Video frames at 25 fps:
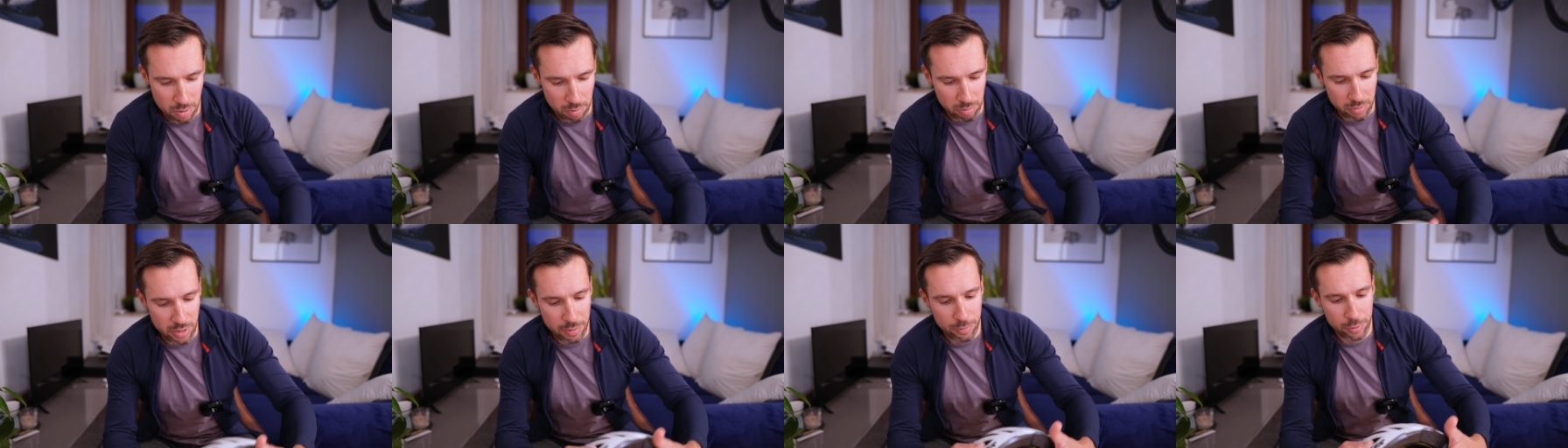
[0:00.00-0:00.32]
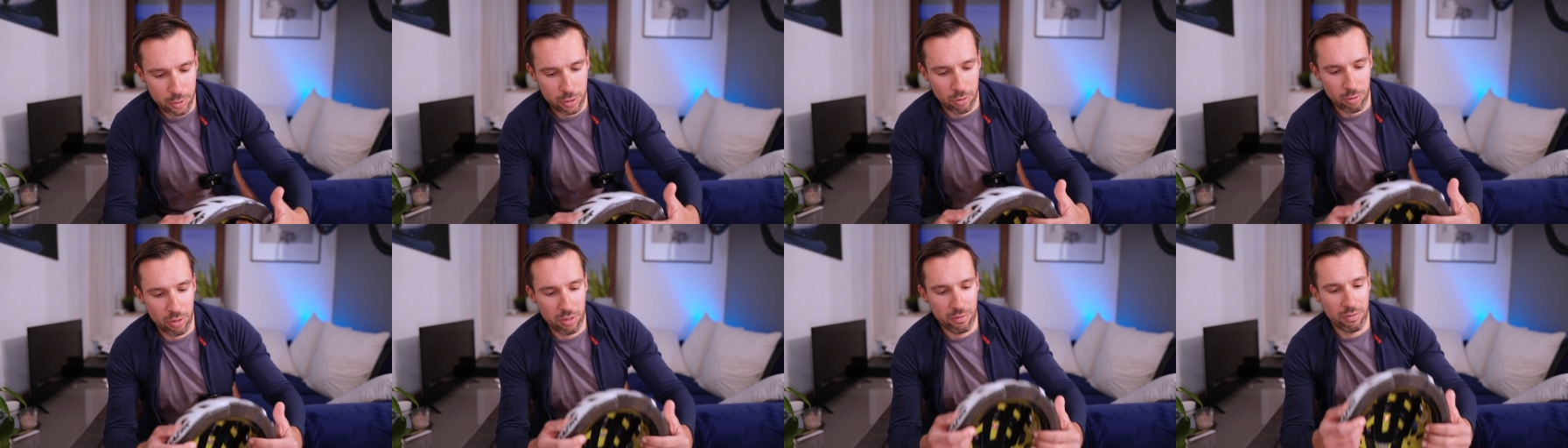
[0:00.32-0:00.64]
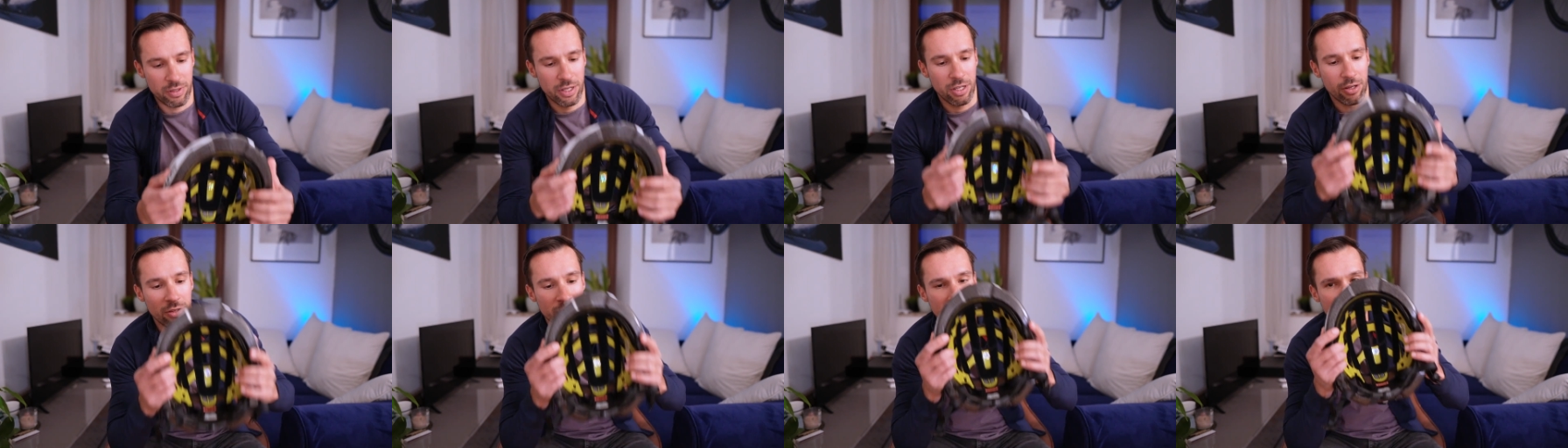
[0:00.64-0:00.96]
MIPS, który
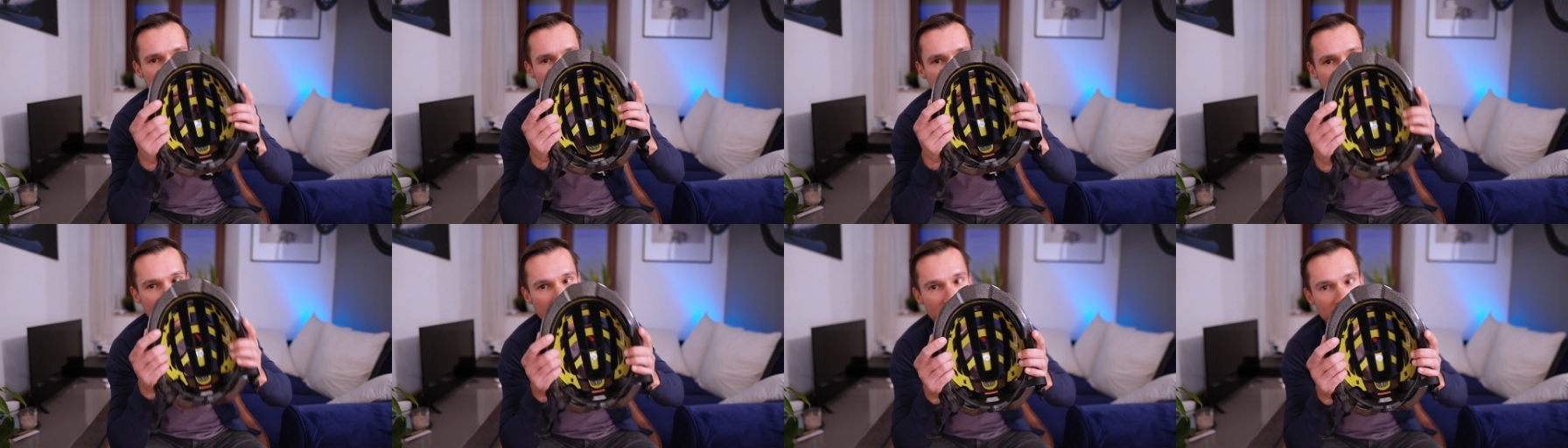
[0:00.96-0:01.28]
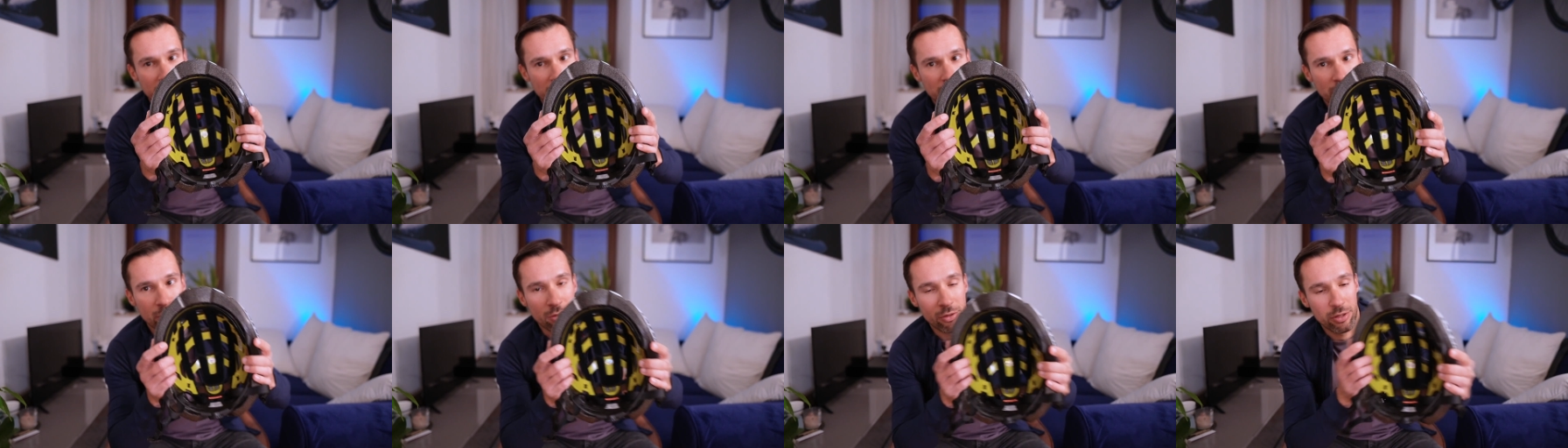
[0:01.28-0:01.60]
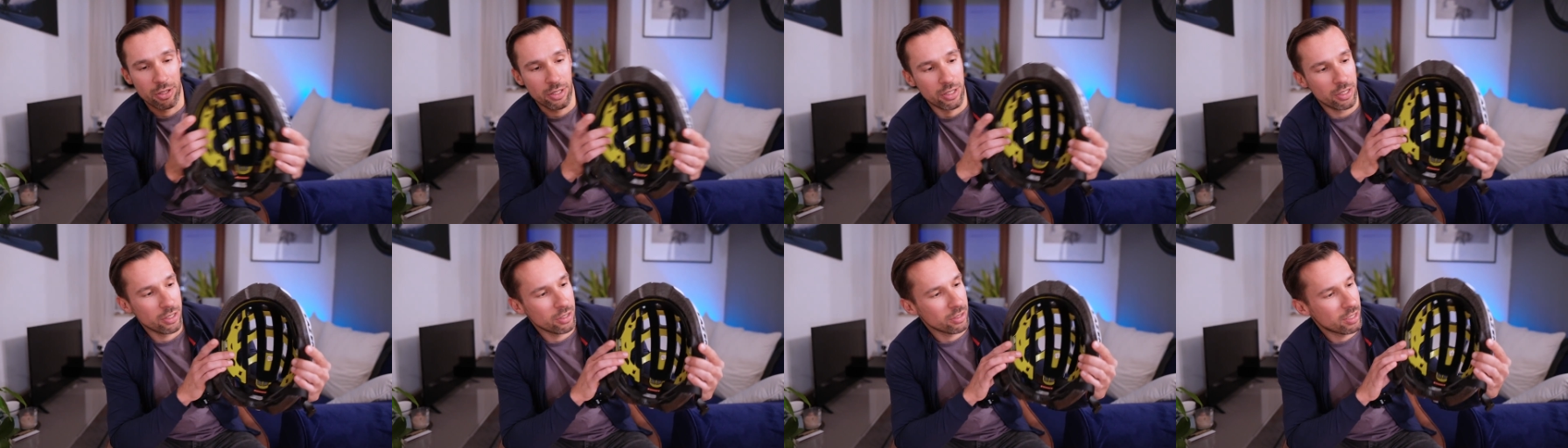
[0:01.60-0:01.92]
wygląda tak,
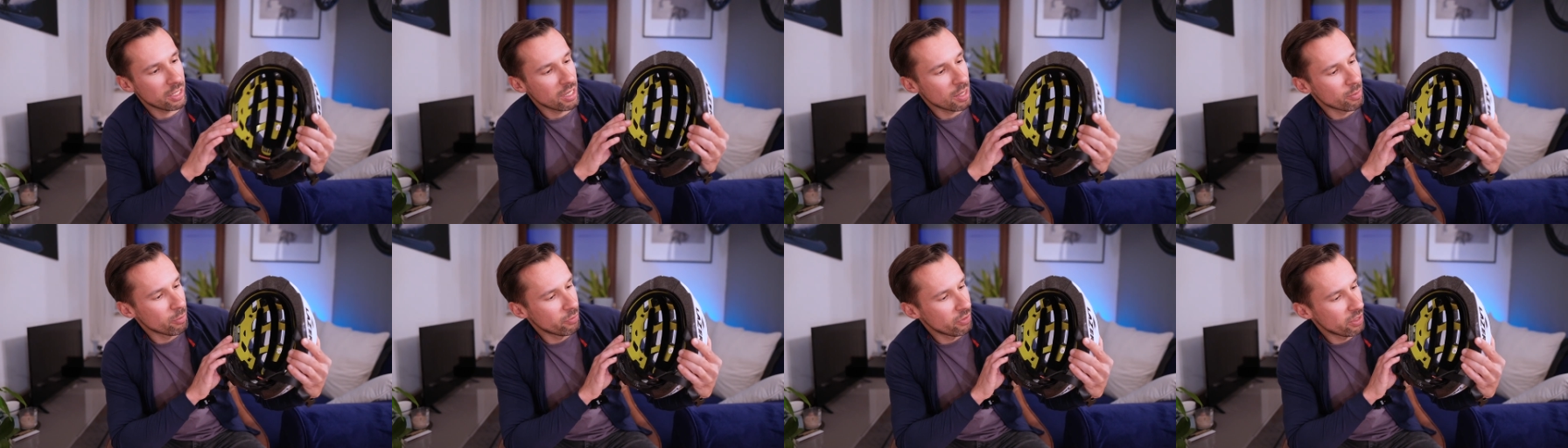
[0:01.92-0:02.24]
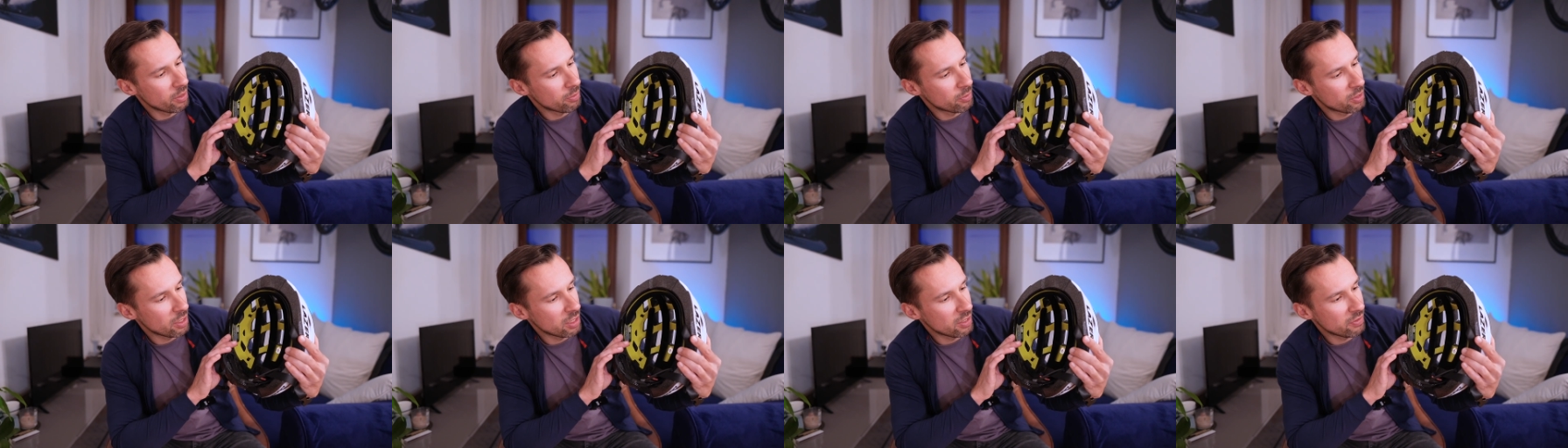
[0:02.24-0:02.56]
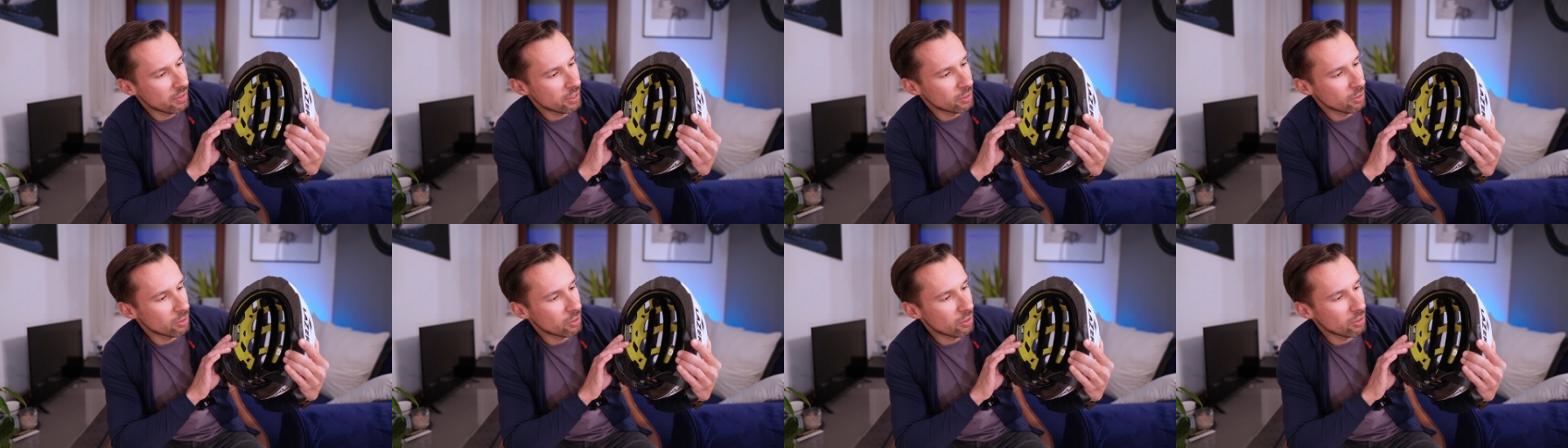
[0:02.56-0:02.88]
który, tak jak mówiłem, część z
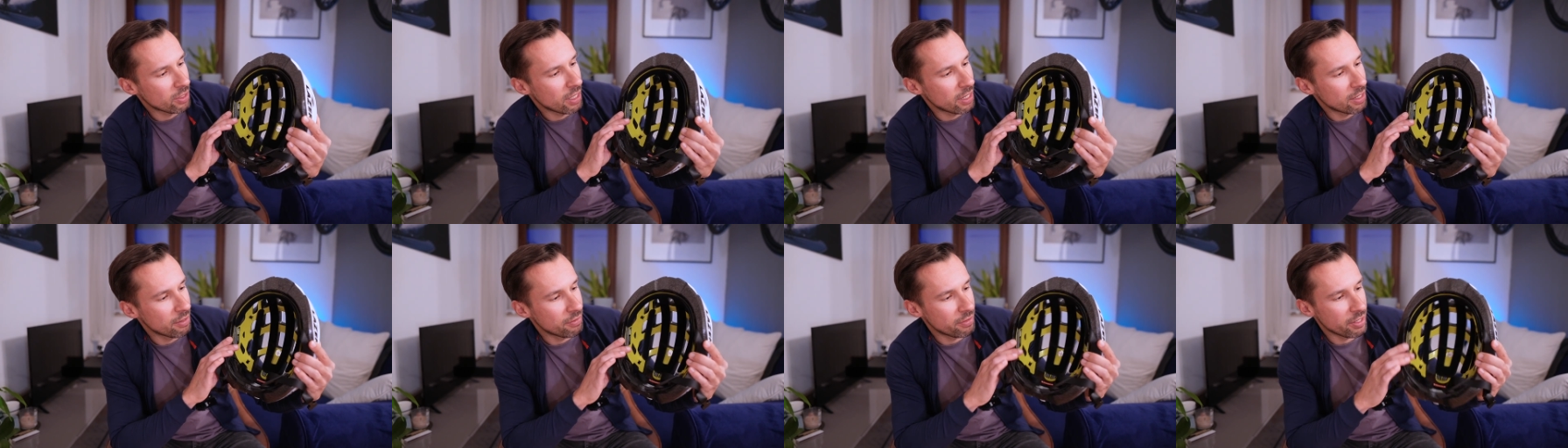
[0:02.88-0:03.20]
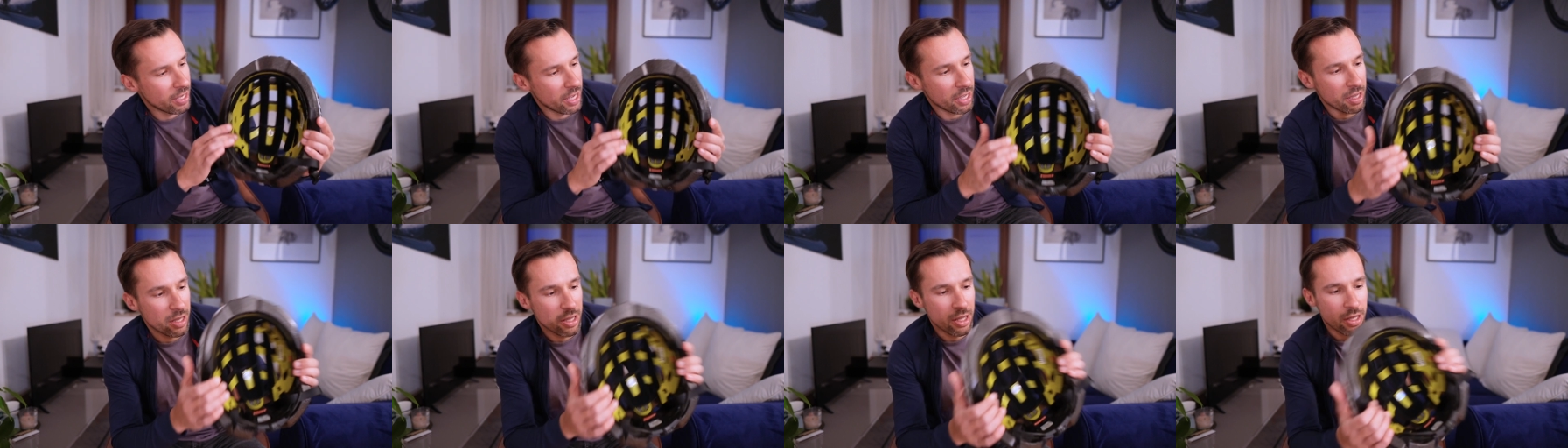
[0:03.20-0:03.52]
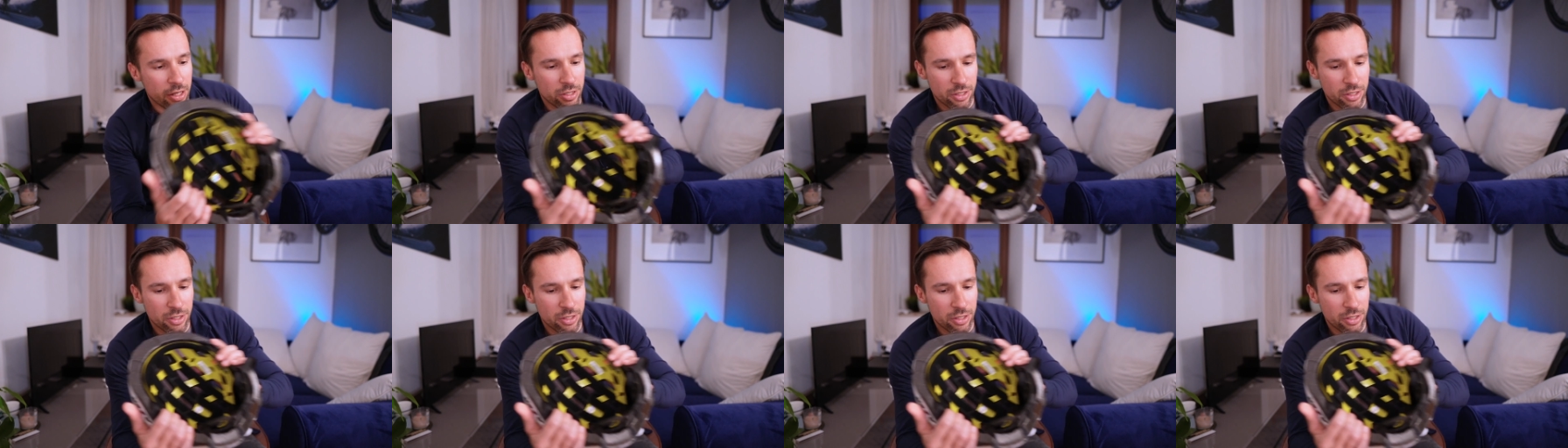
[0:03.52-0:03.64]
Was doskonale wie,